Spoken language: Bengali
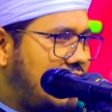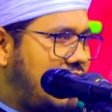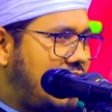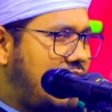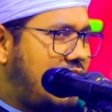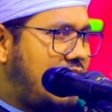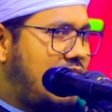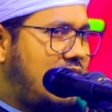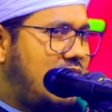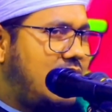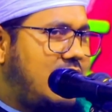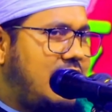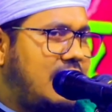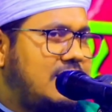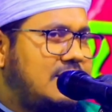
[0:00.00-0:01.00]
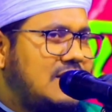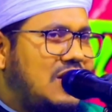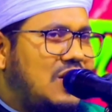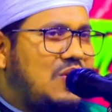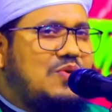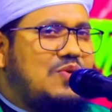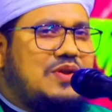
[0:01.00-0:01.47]
আল্লাহ
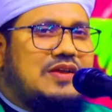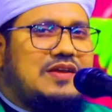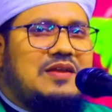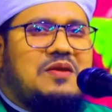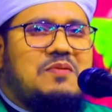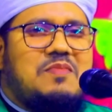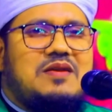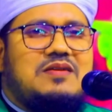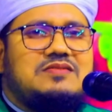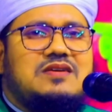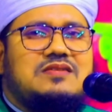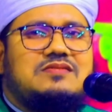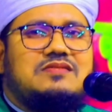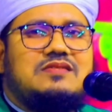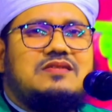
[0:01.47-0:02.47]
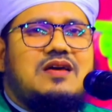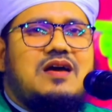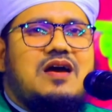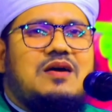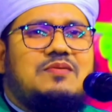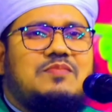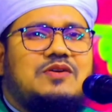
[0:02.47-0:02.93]
হরে গিলমান জেতনি
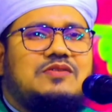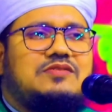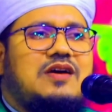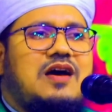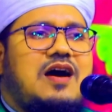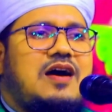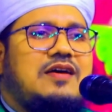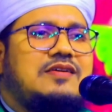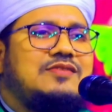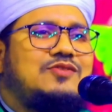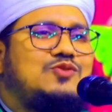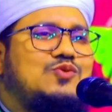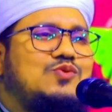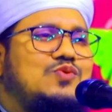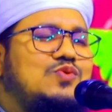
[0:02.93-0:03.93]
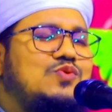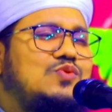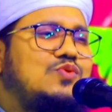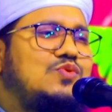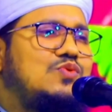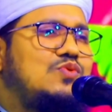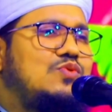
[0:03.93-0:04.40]
না মত হায় তু
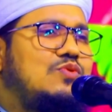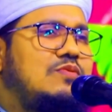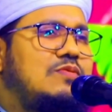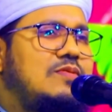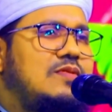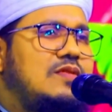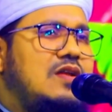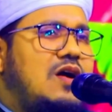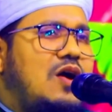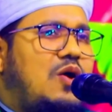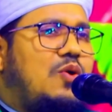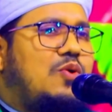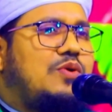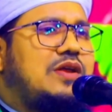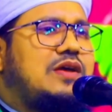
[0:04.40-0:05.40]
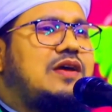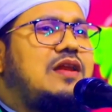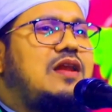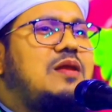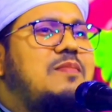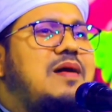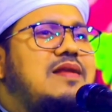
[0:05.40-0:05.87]
حرق
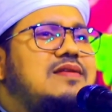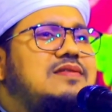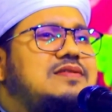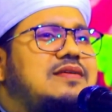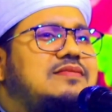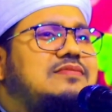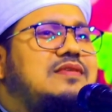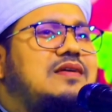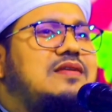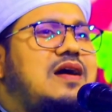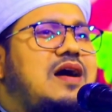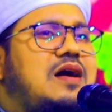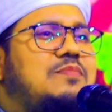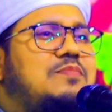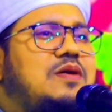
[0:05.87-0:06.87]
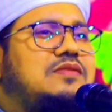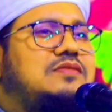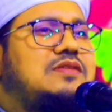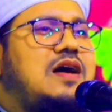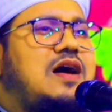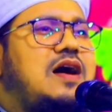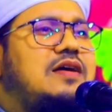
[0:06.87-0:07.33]
المرجد
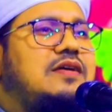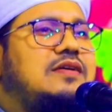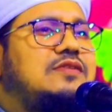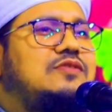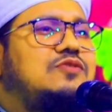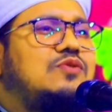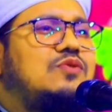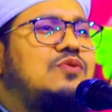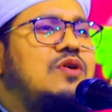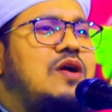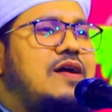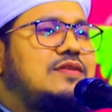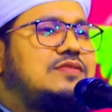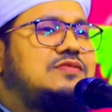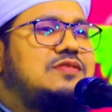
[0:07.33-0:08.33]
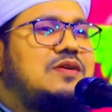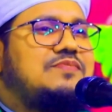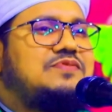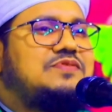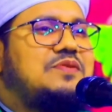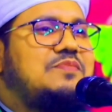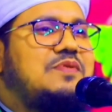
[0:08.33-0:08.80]
نعمت ہے تو
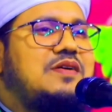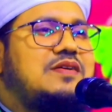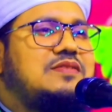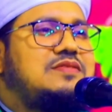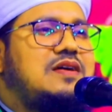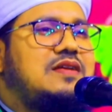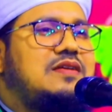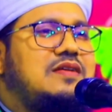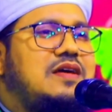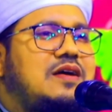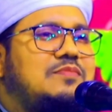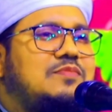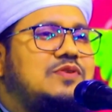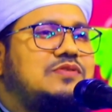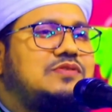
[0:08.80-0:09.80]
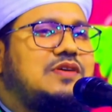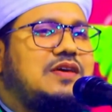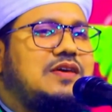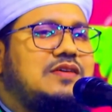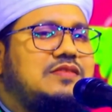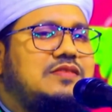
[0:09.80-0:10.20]
سب سے بہتر আমার